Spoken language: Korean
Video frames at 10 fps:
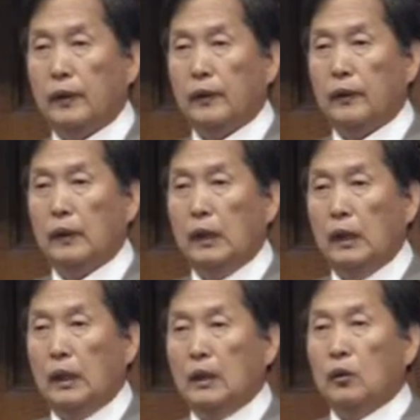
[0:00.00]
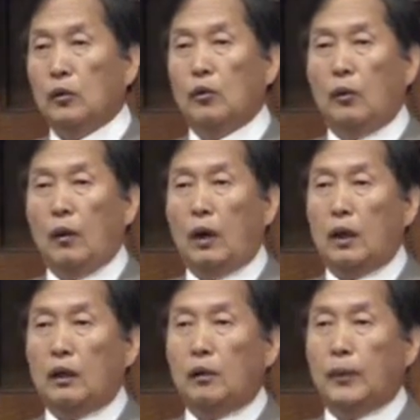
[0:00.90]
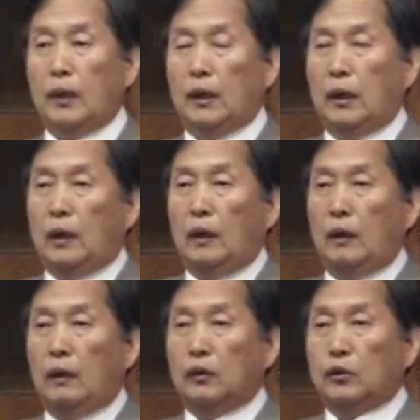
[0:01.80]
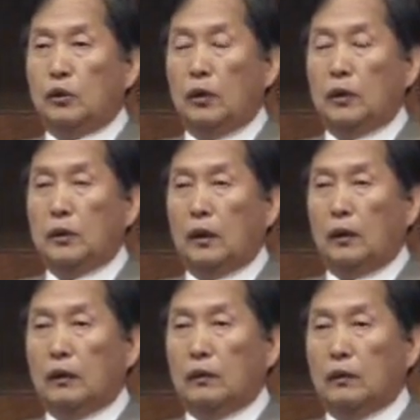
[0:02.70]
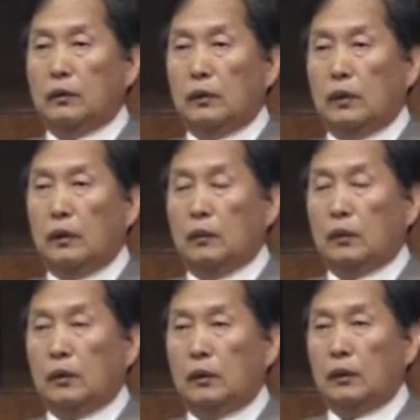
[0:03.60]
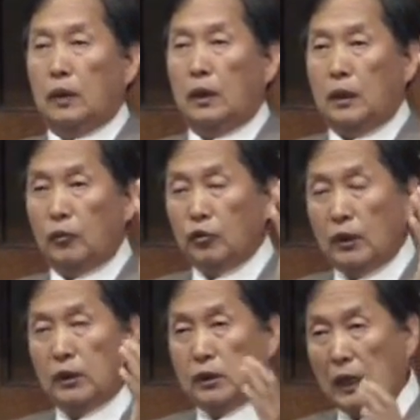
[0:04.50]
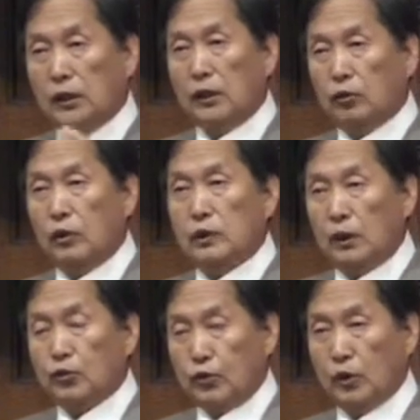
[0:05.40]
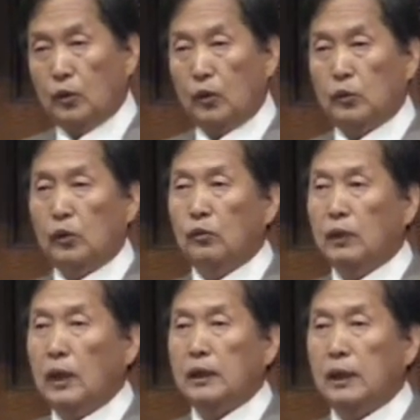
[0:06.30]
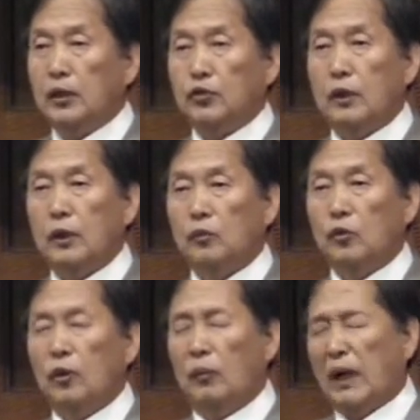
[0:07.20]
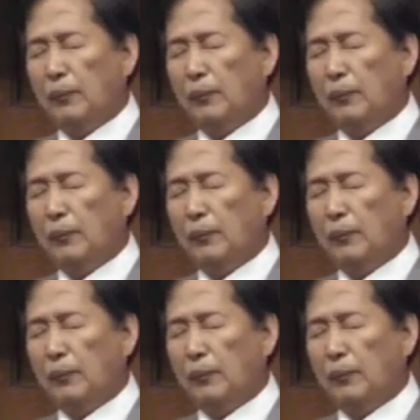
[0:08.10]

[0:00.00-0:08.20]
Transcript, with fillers: 거예요. 그리고 하나님 앞에 이제 그 하나님 우리에게 된 자녀된 권세를 주셨고 또 우리가 예수의 이름으로